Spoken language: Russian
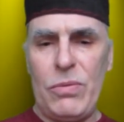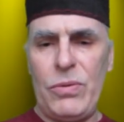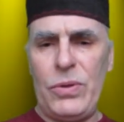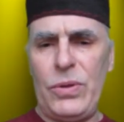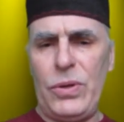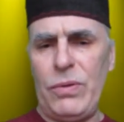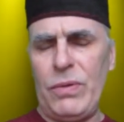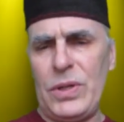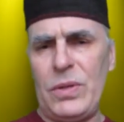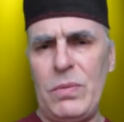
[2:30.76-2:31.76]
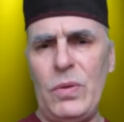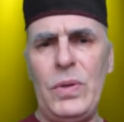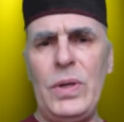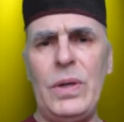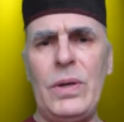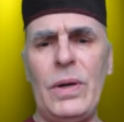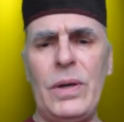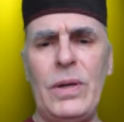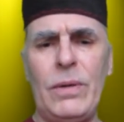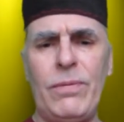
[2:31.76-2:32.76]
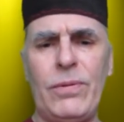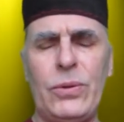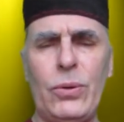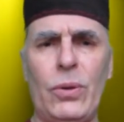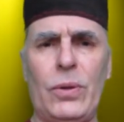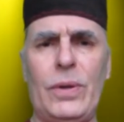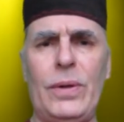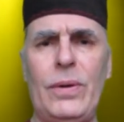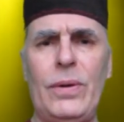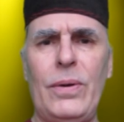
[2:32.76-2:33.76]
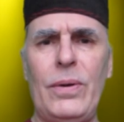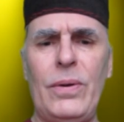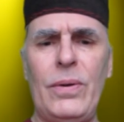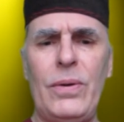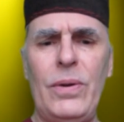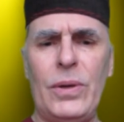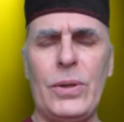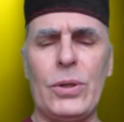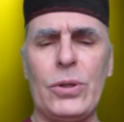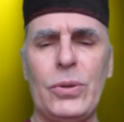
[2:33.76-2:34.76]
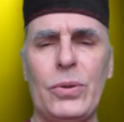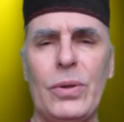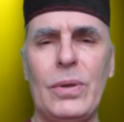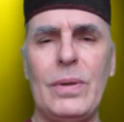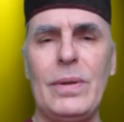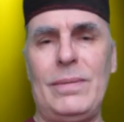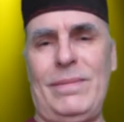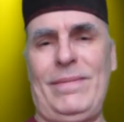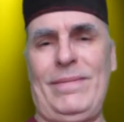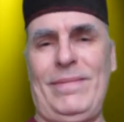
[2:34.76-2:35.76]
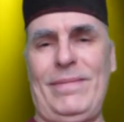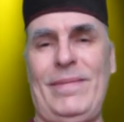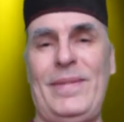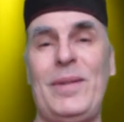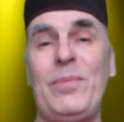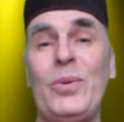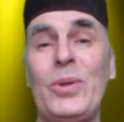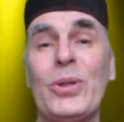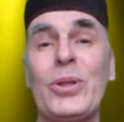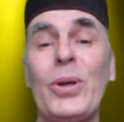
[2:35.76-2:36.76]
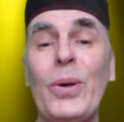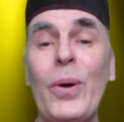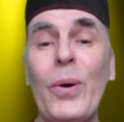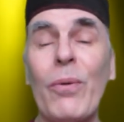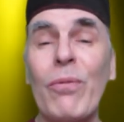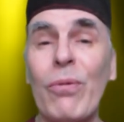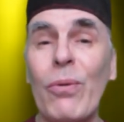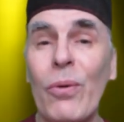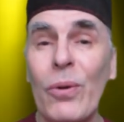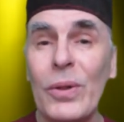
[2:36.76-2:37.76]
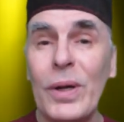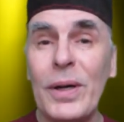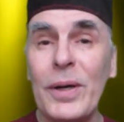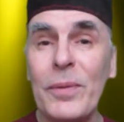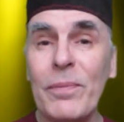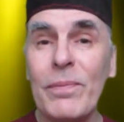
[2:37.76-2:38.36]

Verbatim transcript: «Не возьму никак я в толк. Это что?» «Ты будешь волк».